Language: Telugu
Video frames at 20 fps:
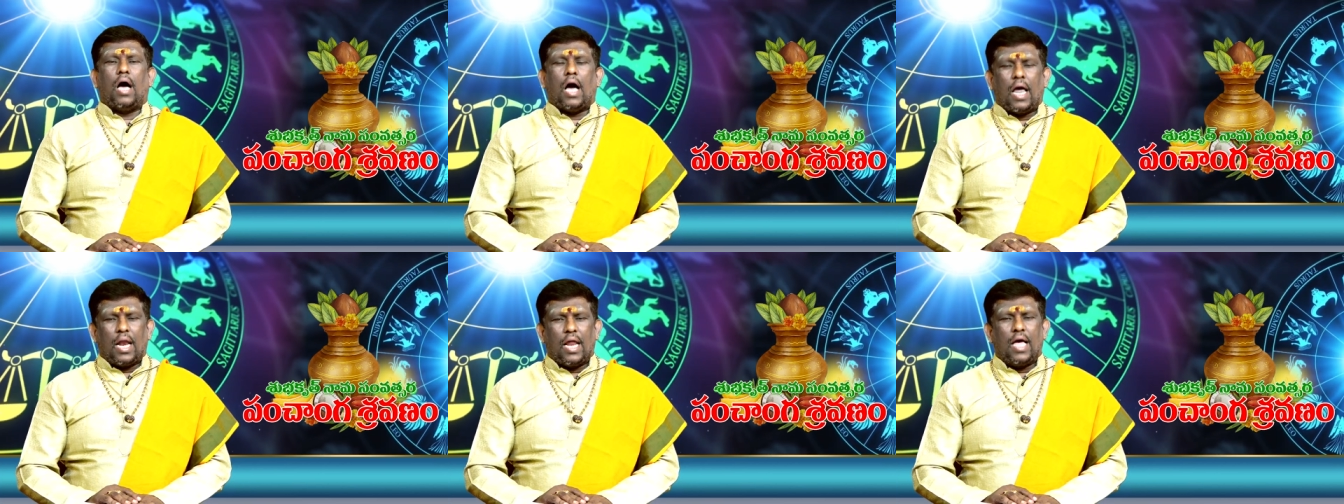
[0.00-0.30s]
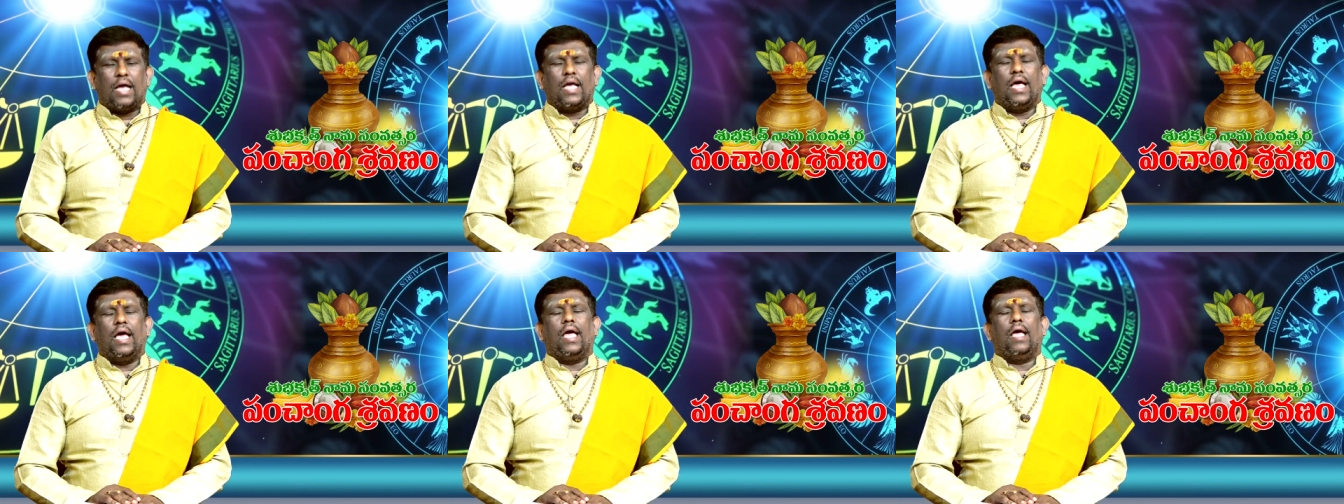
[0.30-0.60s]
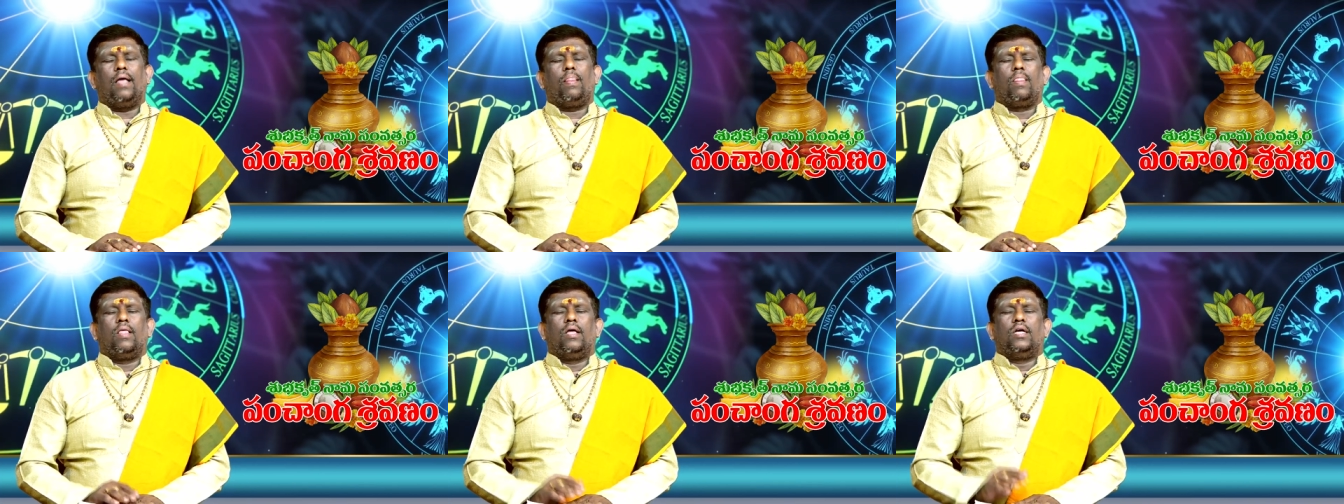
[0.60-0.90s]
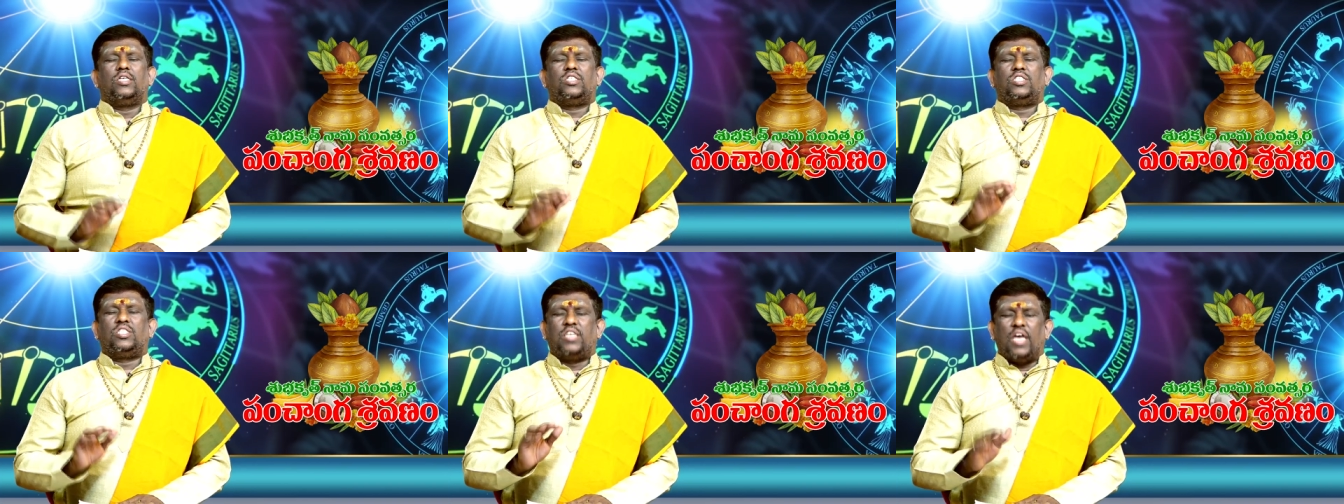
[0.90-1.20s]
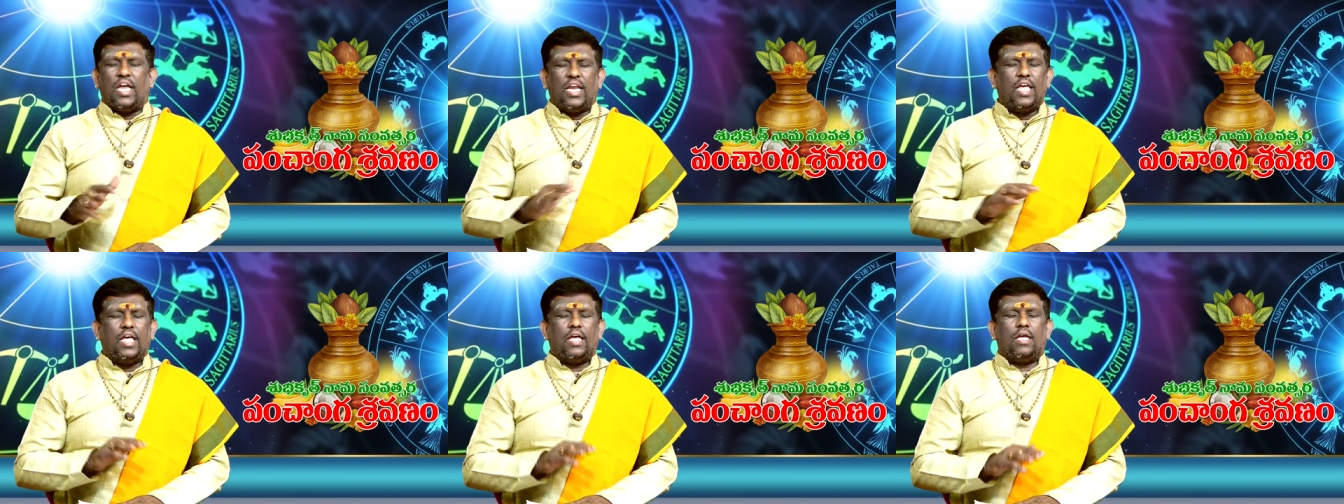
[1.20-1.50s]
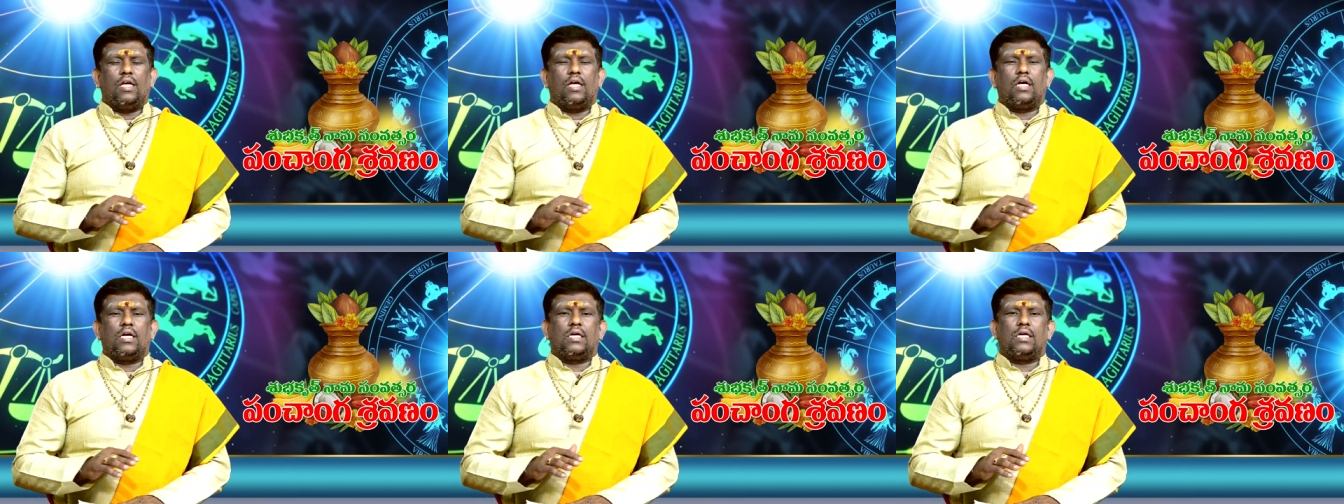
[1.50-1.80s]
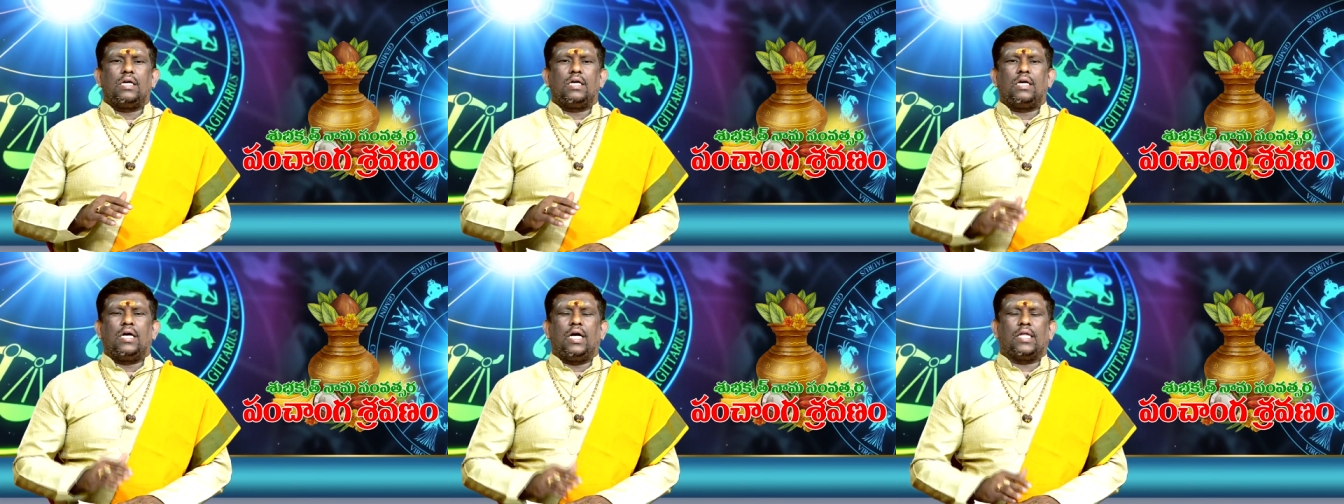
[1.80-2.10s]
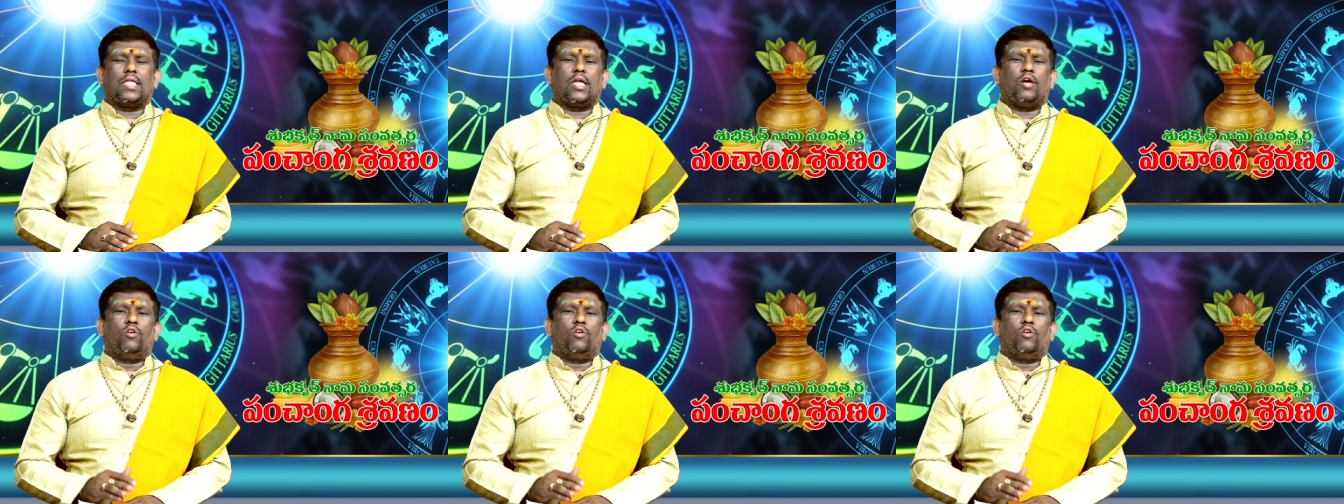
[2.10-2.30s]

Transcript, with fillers: అలాగే శని గత